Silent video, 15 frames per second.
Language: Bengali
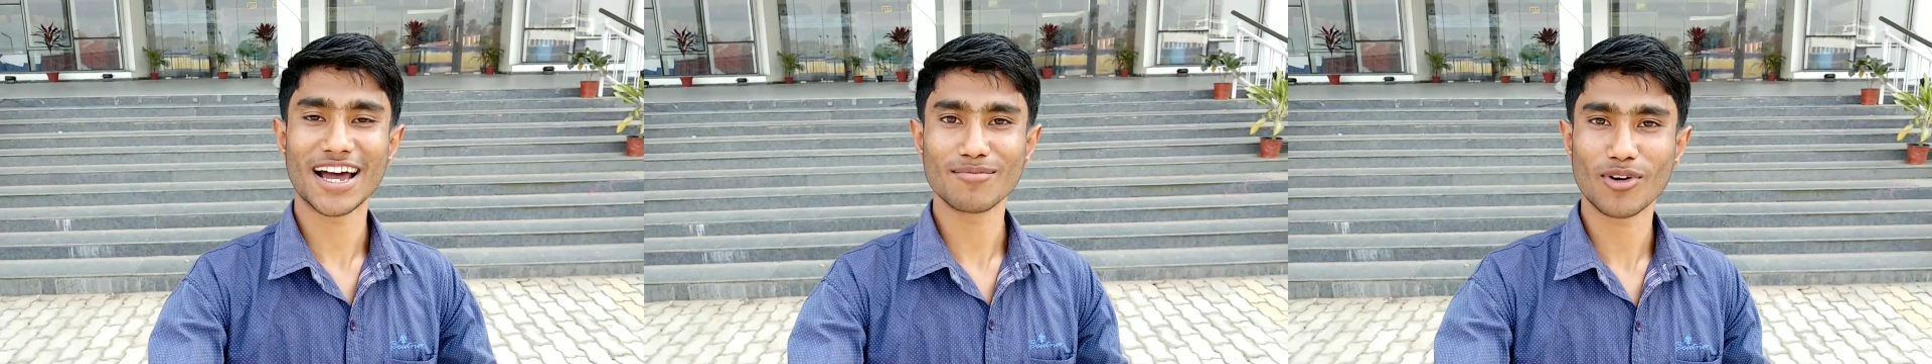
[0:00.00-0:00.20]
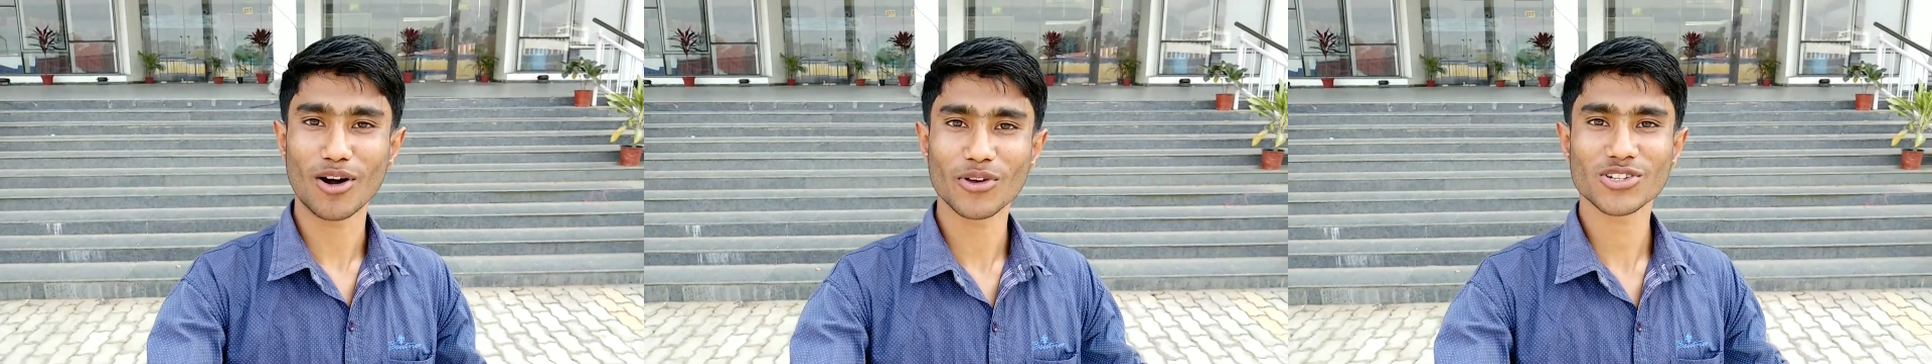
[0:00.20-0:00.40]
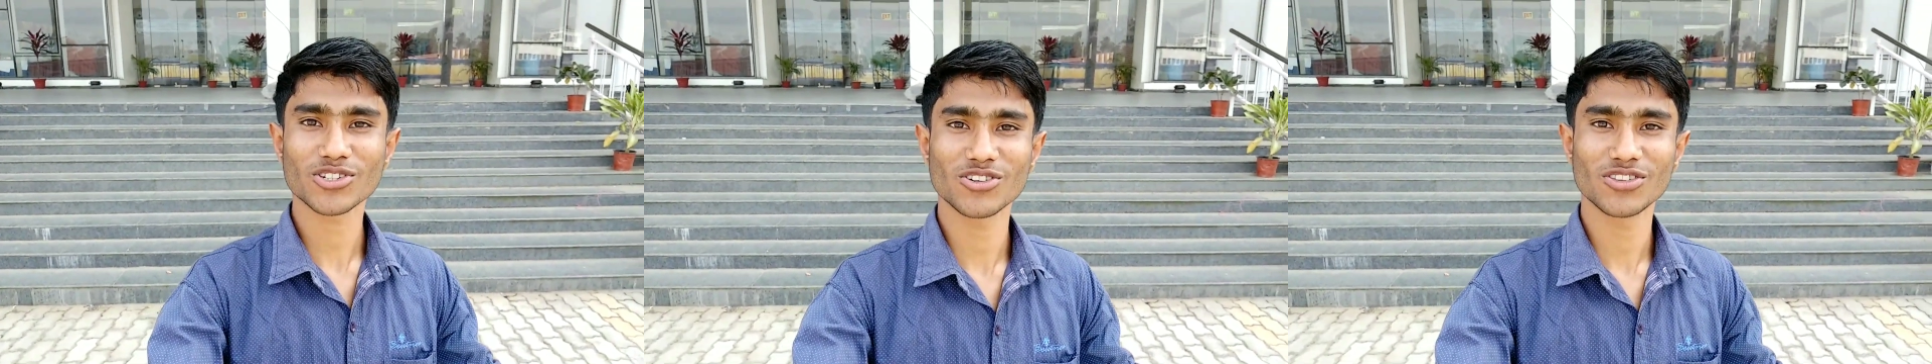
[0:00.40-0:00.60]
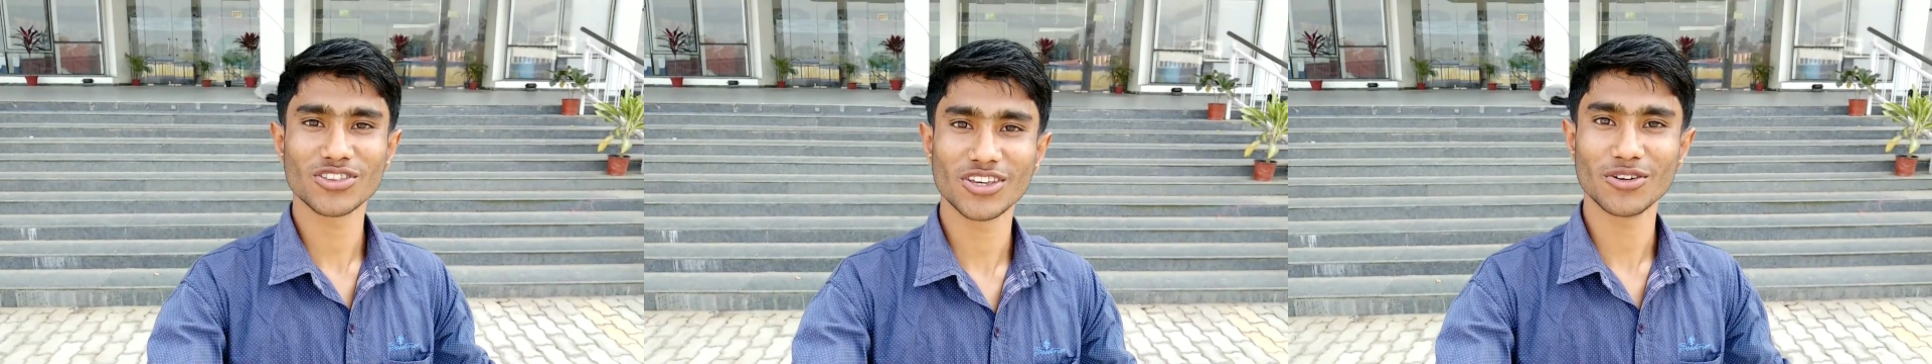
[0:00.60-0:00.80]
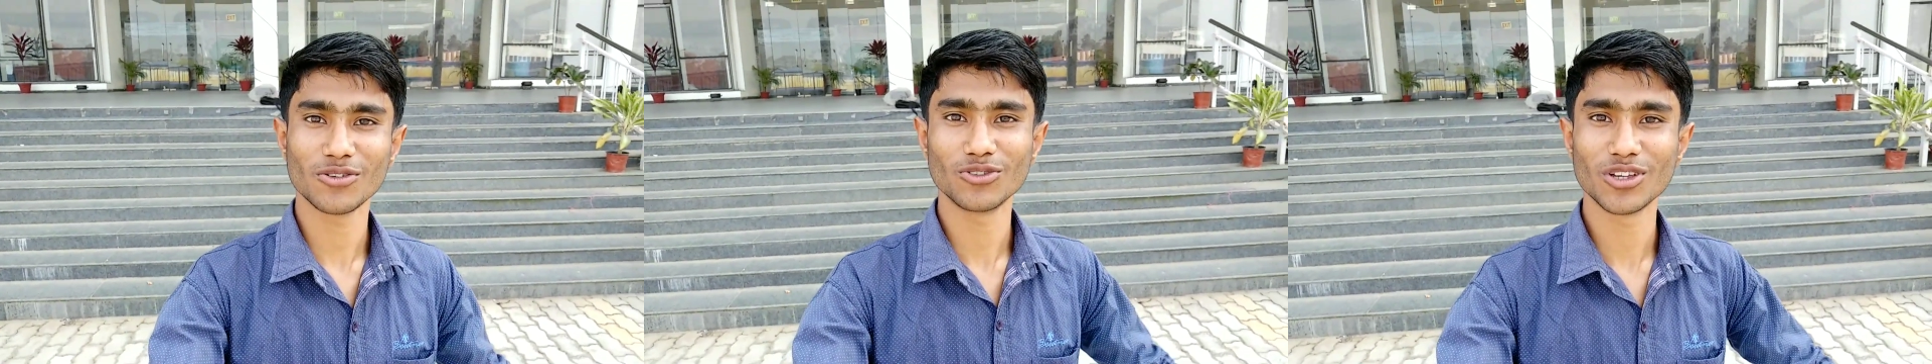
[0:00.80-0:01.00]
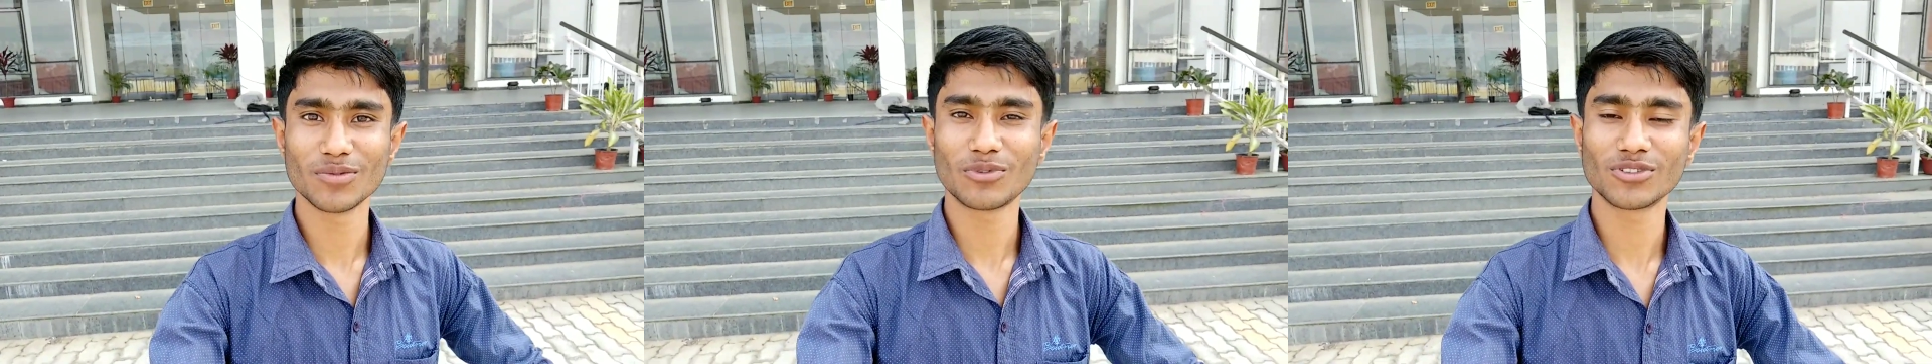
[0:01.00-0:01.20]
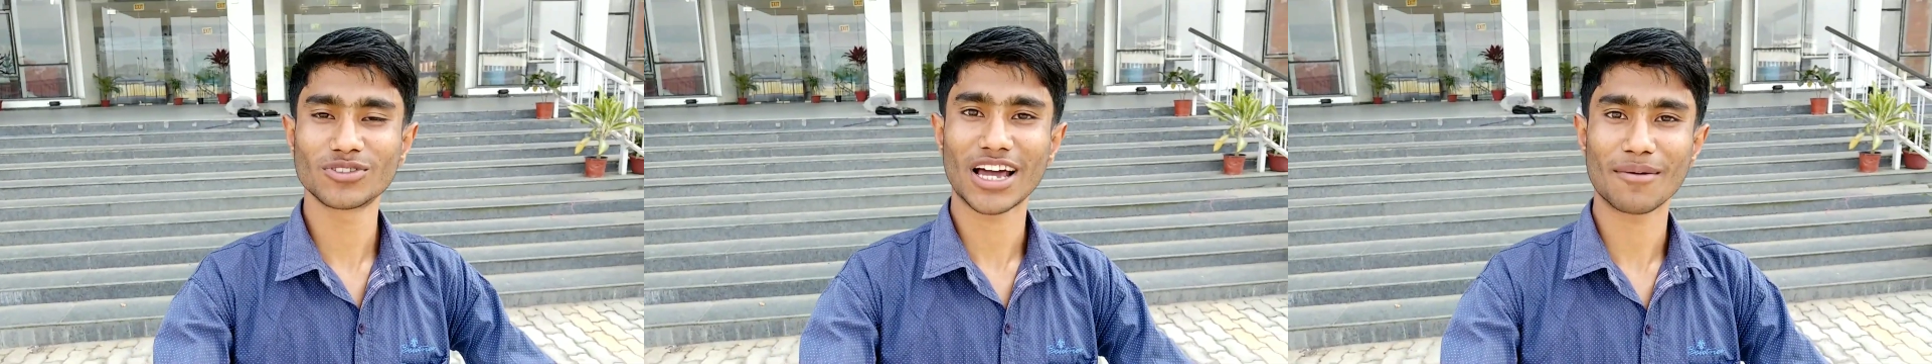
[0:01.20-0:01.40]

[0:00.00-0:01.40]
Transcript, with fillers: আমি ভবেশ নন্দী উদয়পুর